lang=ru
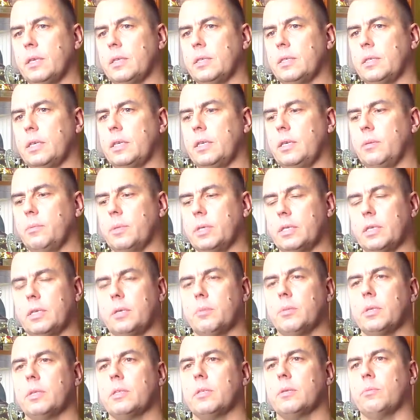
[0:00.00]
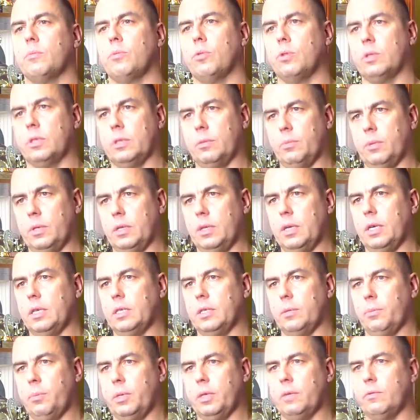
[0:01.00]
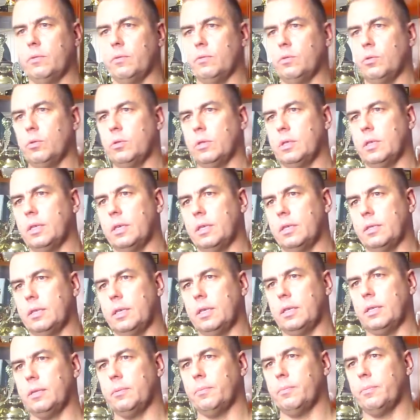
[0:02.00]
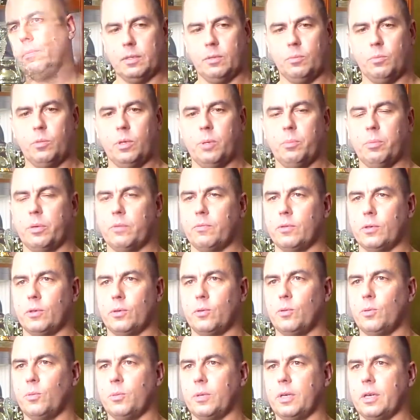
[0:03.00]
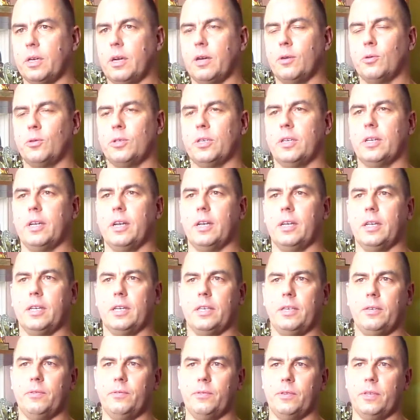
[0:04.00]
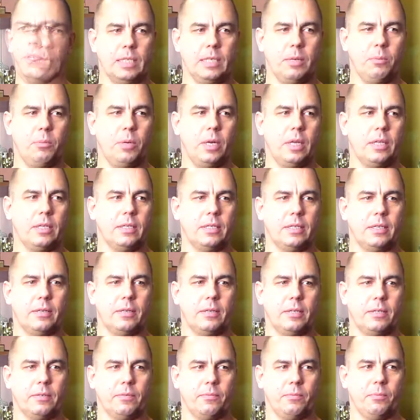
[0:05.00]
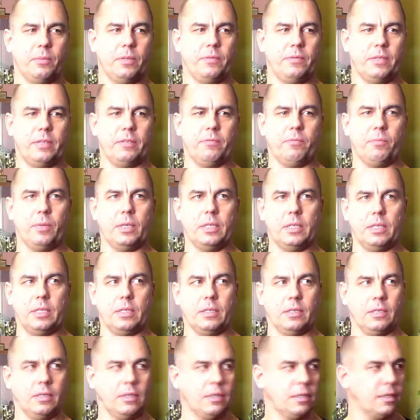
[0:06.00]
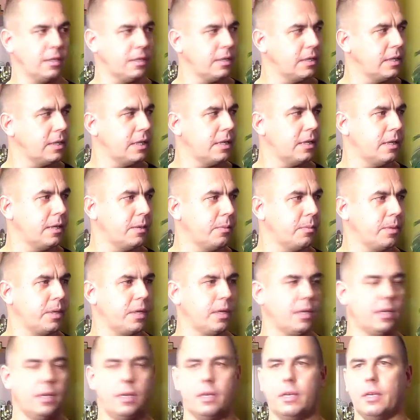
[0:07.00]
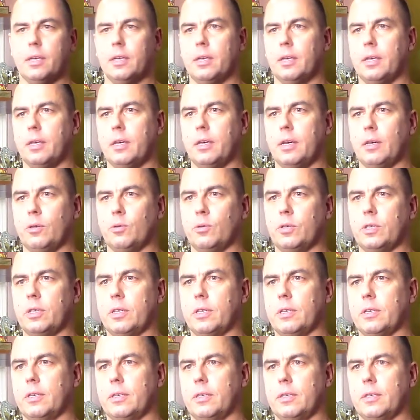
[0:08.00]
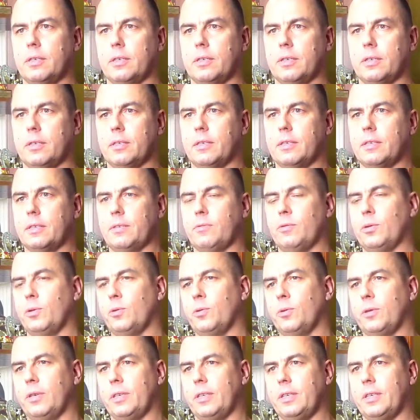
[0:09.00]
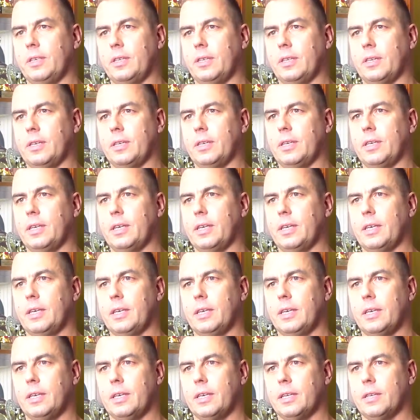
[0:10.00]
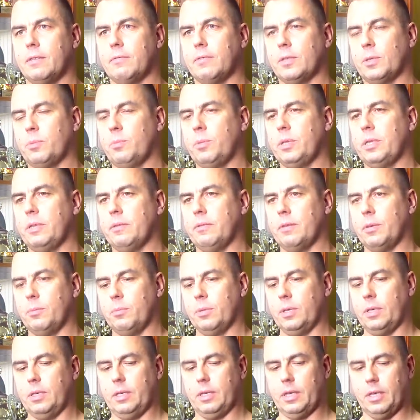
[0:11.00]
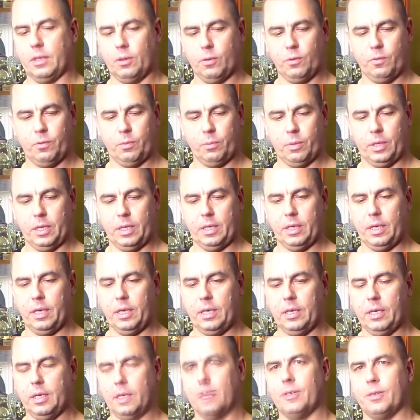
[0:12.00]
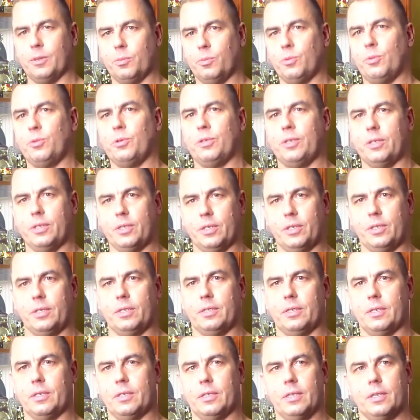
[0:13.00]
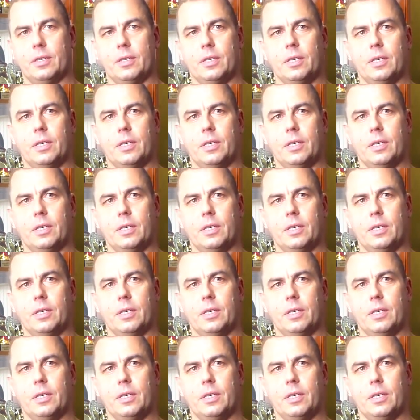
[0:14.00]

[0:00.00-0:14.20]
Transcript: Затем я занимался боксом, также первый взрослый разряд. Ну, мне повезло, у меня хороший коллектив собрался. Мы все вместе делаем хорошее, святое дело. Воспитываем и готовим детей к будущей жизни.